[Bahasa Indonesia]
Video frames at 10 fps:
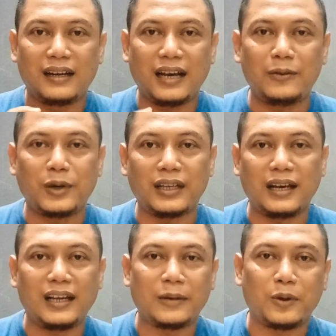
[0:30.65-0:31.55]
Dan buat
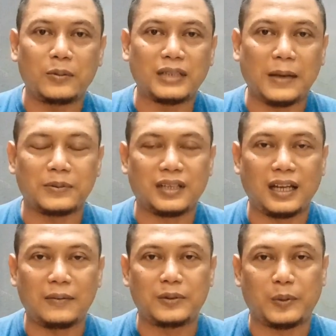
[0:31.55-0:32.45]
Anda yang belum
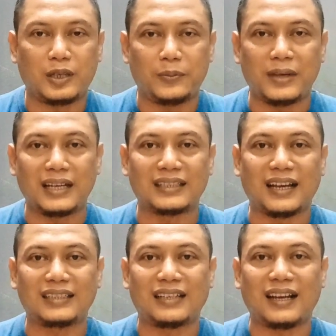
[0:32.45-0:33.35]
subscribe, seperti
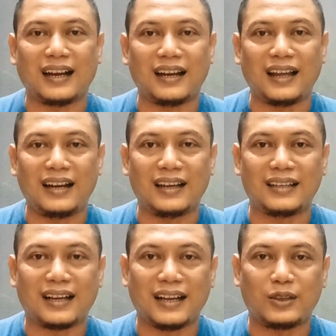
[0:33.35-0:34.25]
biasa, silakan
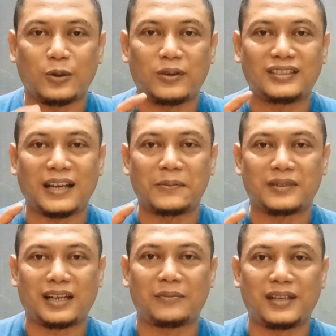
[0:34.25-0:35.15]
Anda tekan tombol
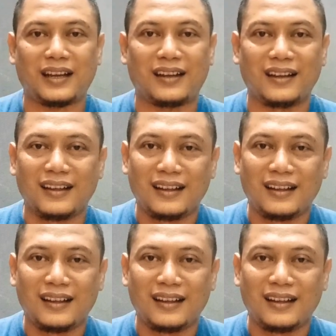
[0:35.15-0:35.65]
subscribe-nya.